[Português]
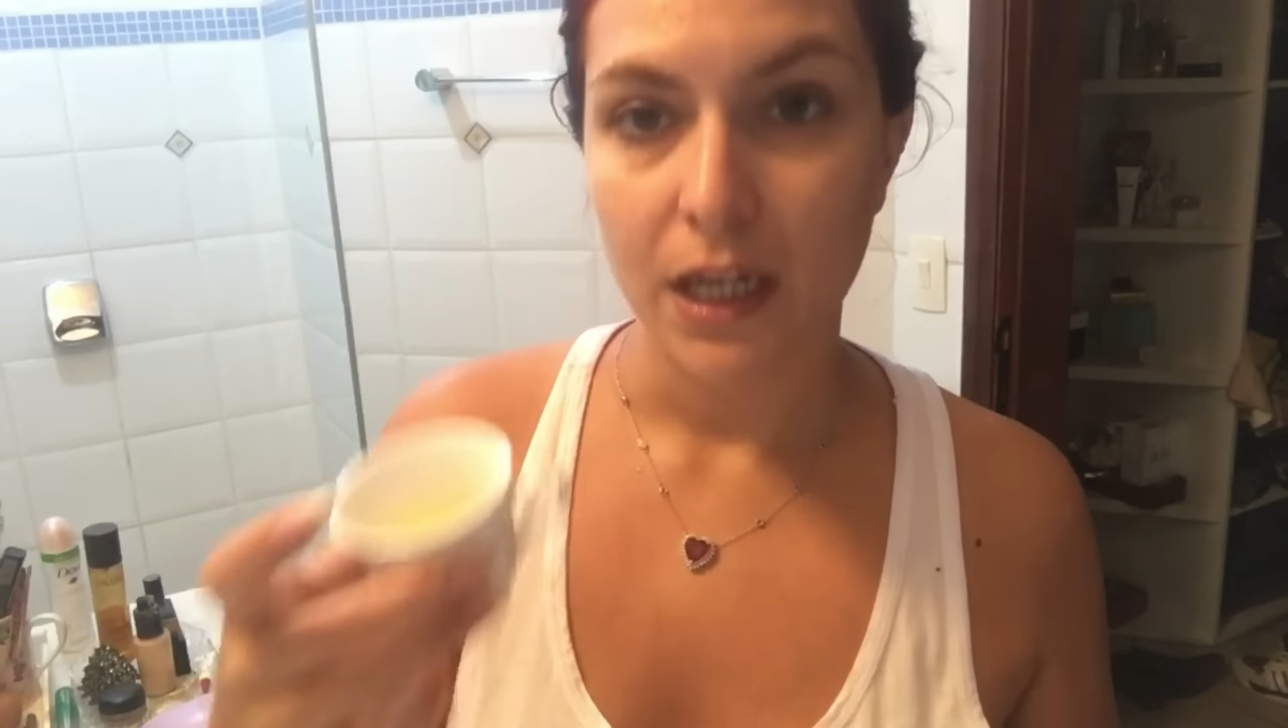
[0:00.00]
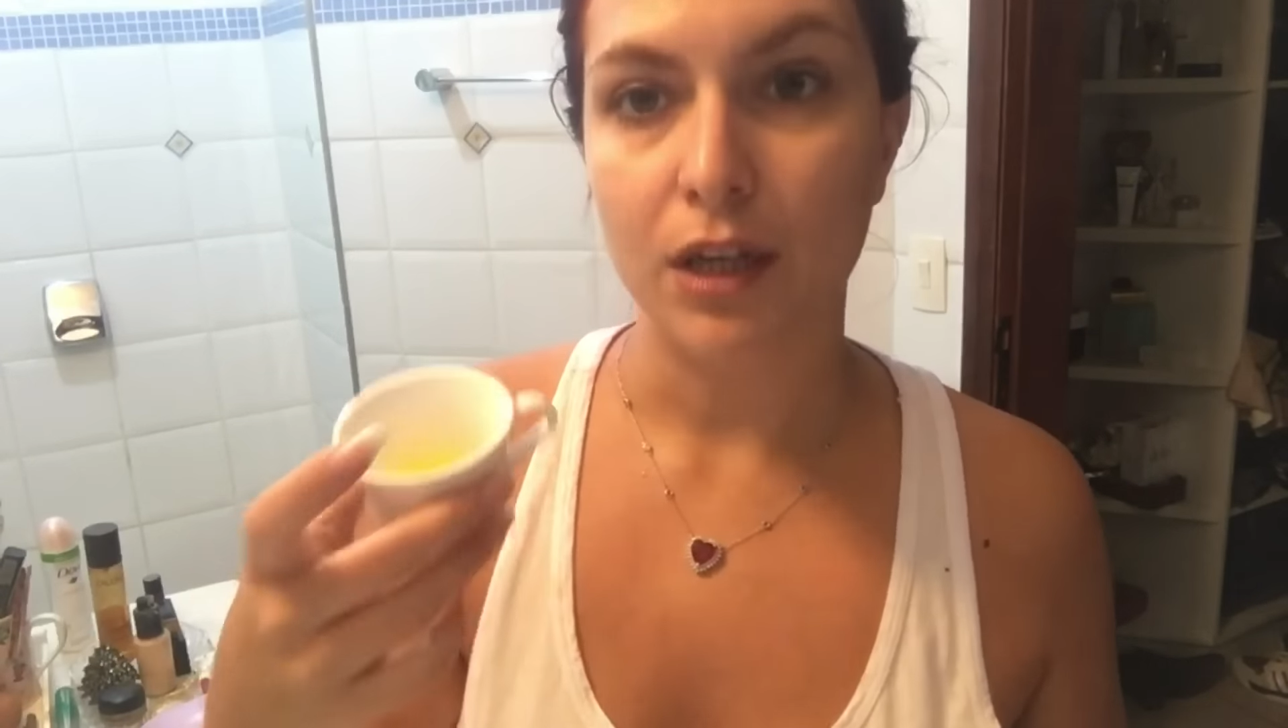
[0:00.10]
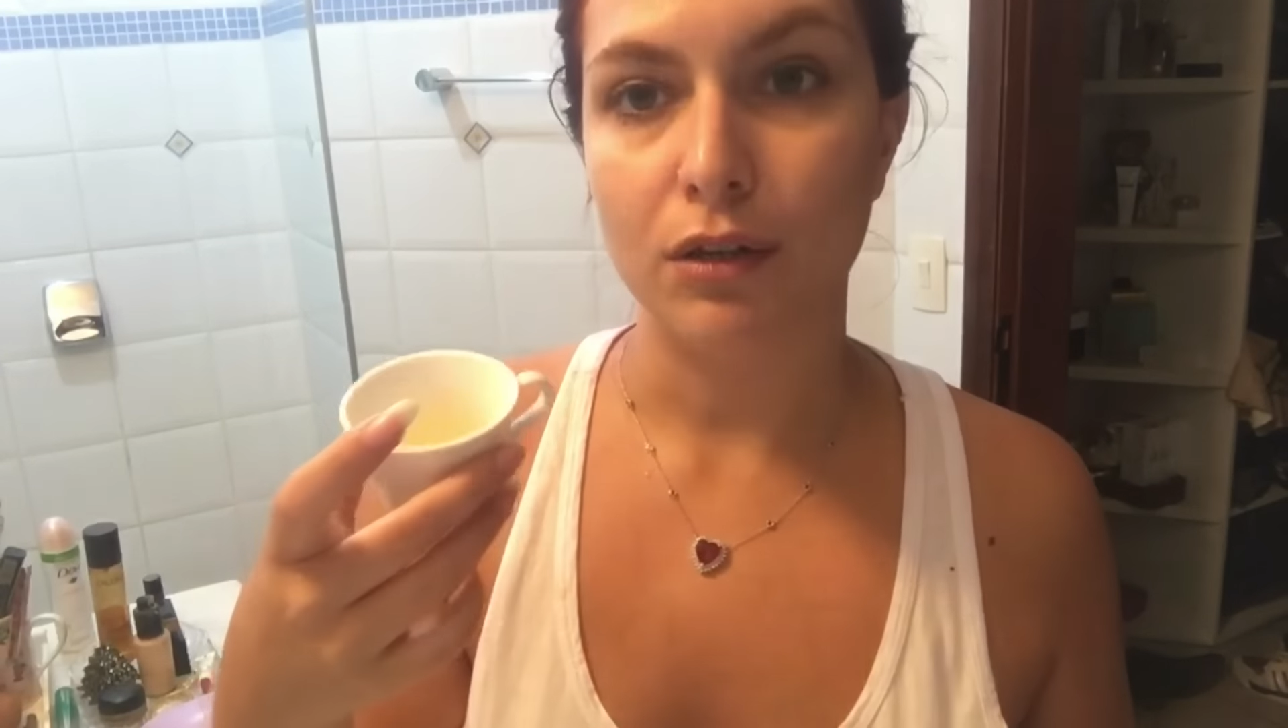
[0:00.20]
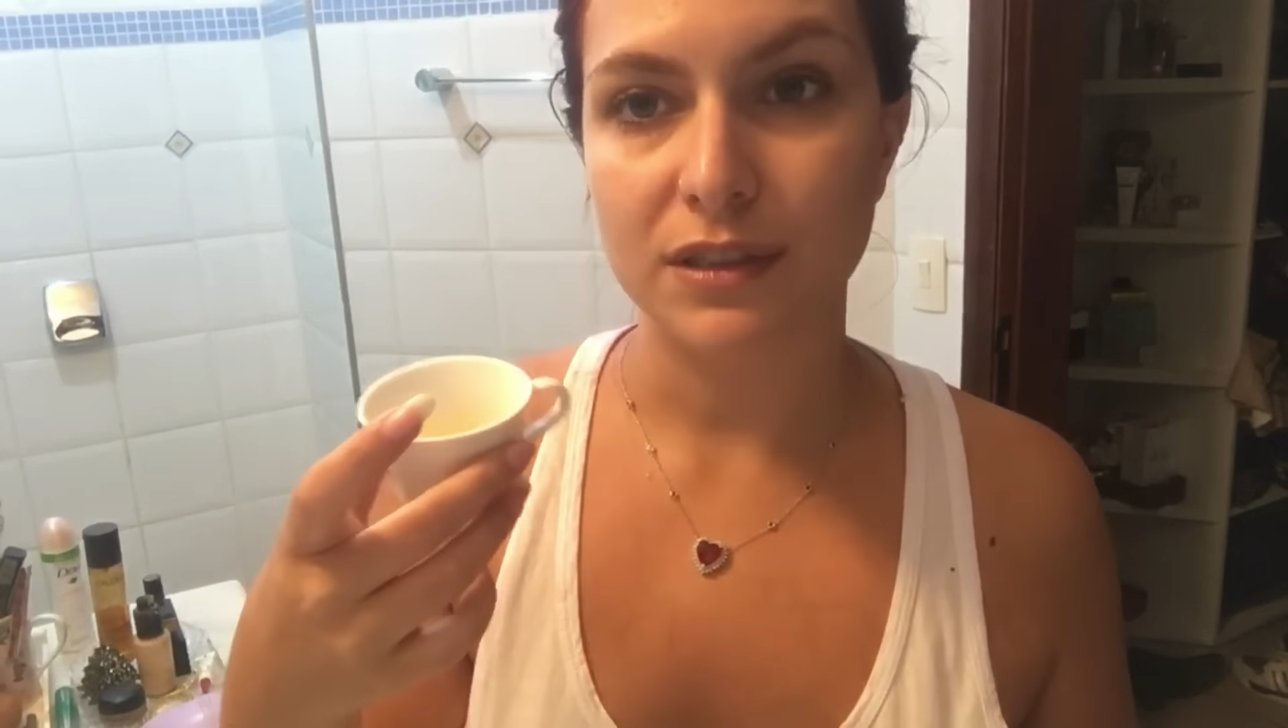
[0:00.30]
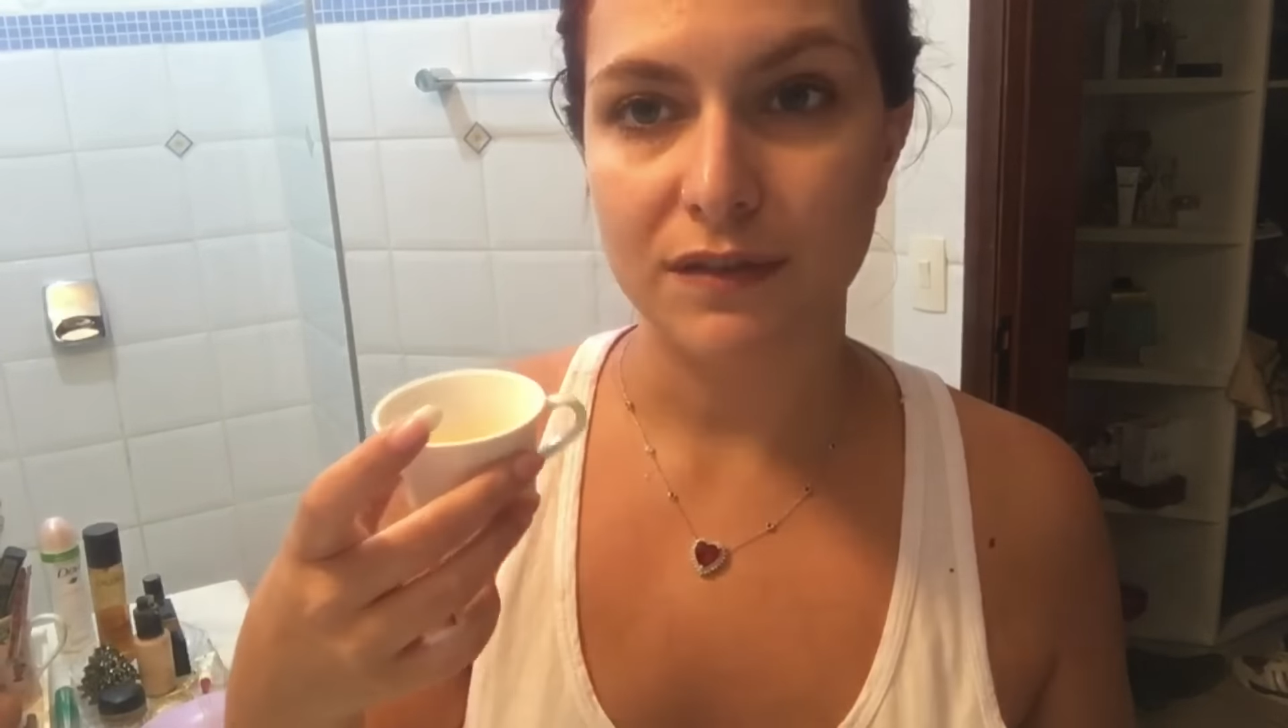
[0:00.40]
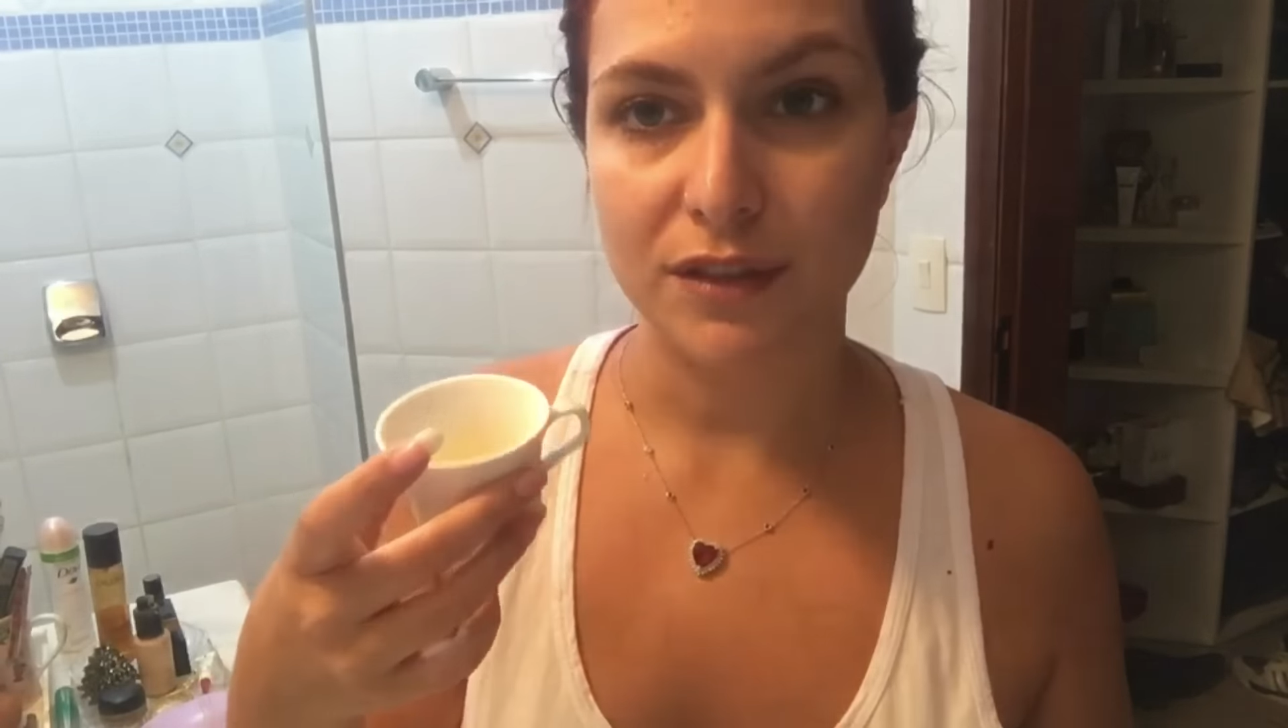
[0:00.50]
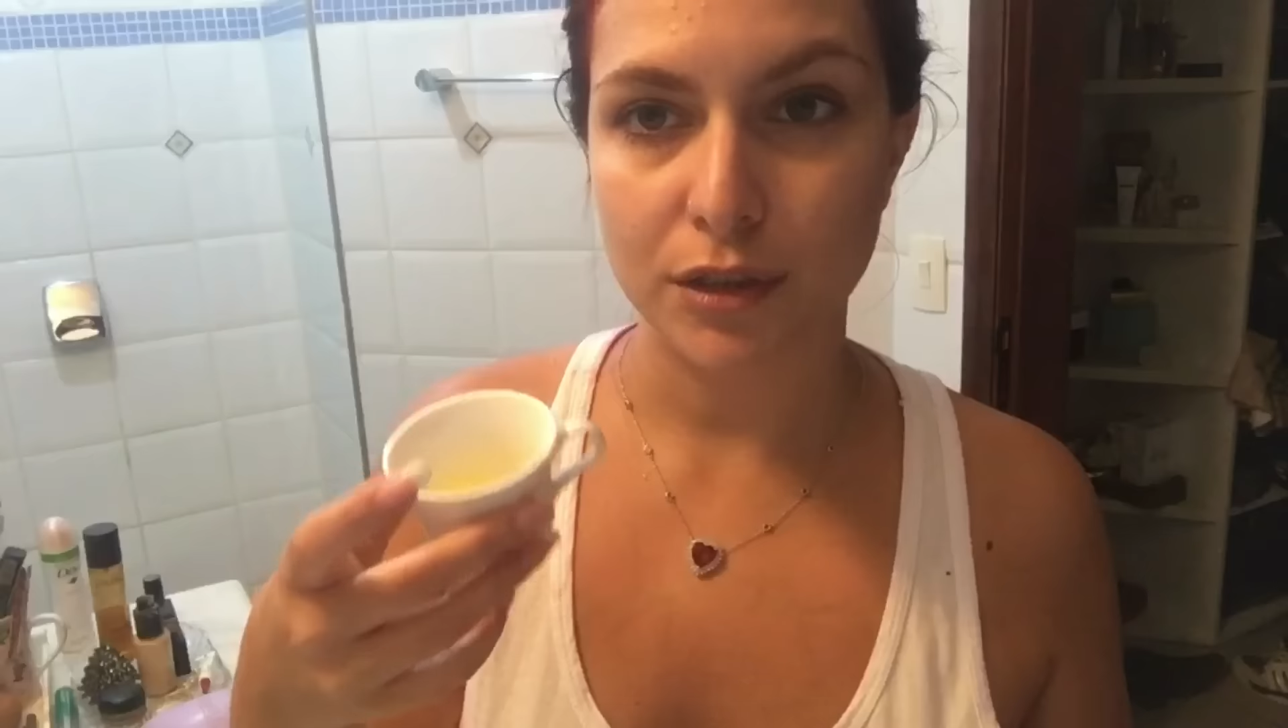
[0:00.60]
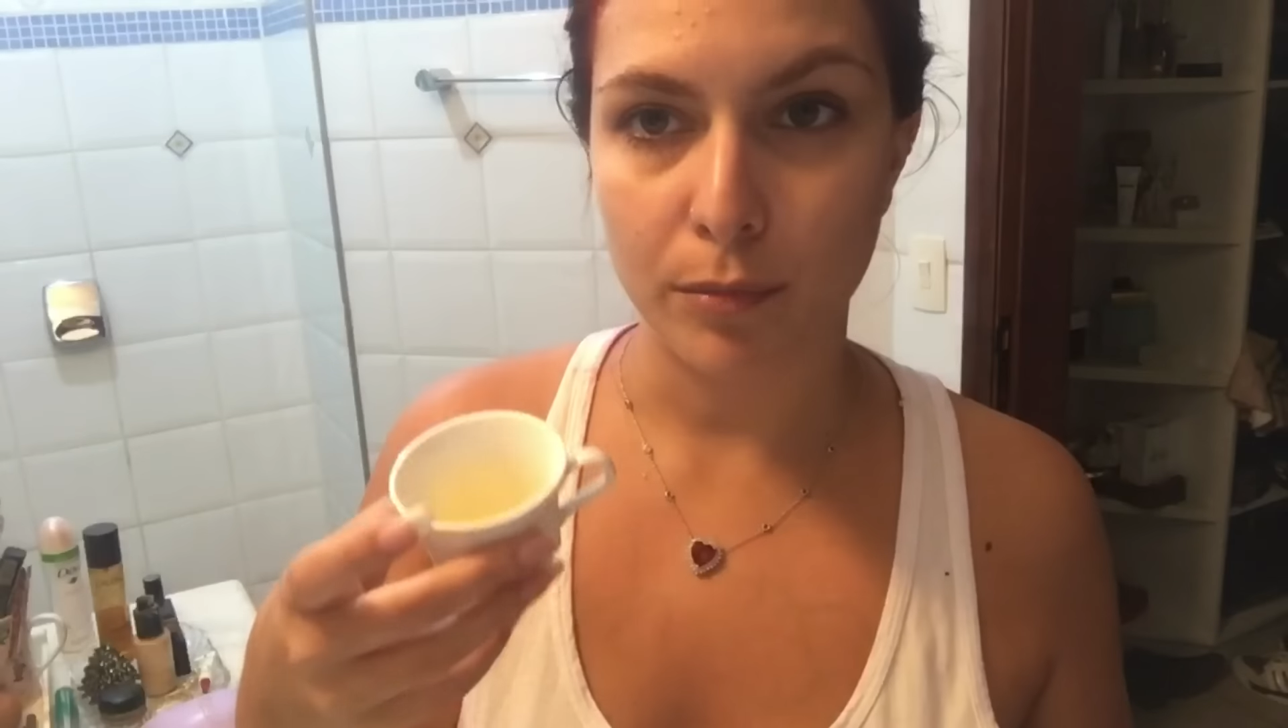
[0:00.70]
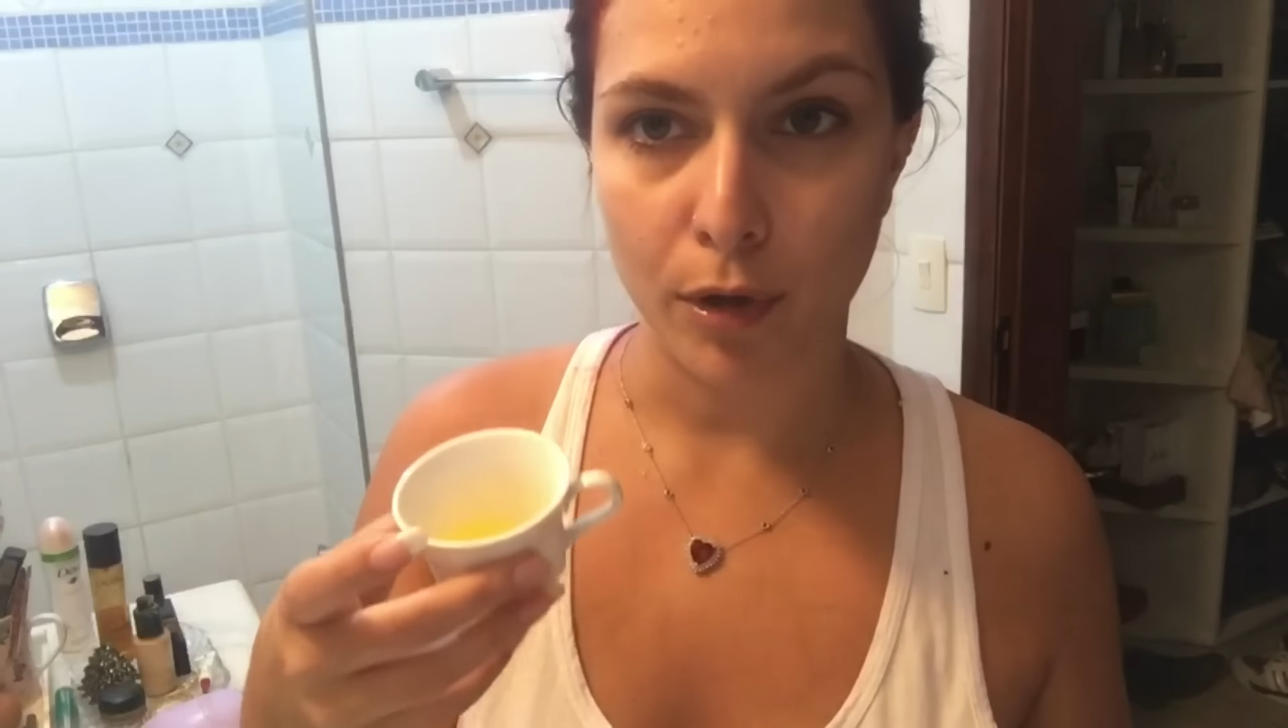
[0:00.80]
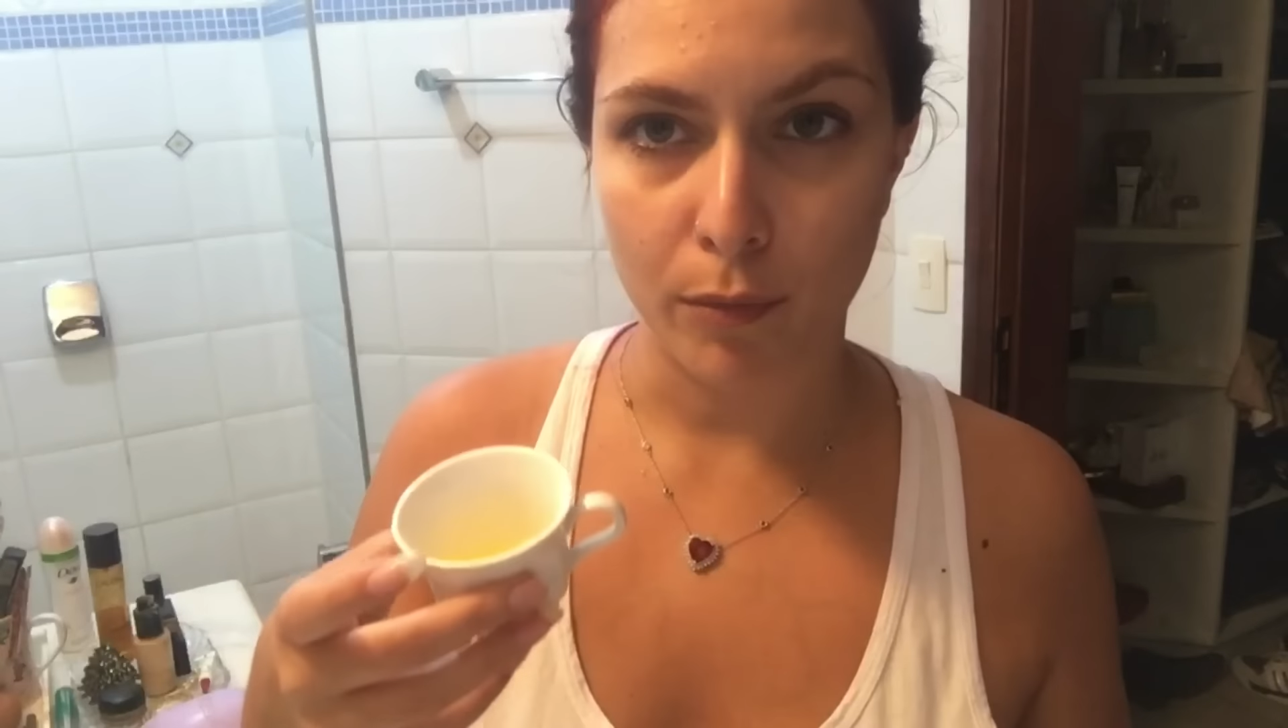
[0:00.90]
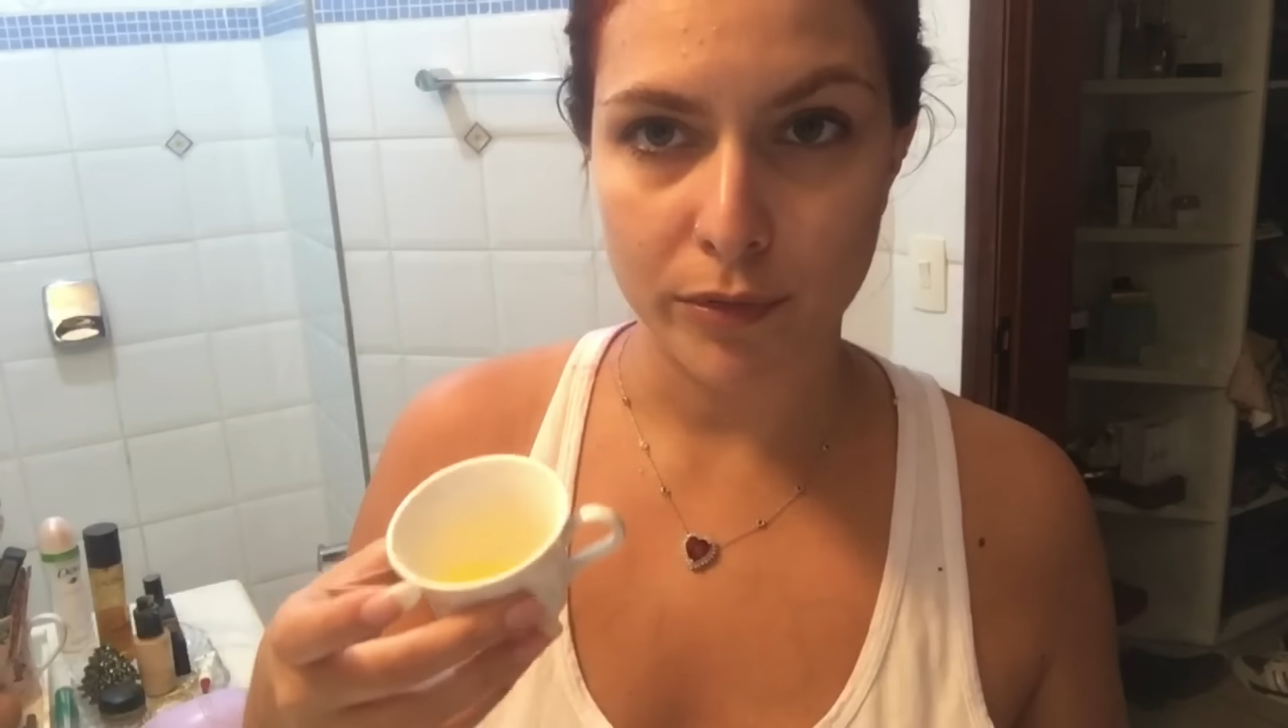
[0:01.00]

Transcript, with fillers: Inclusive sobrou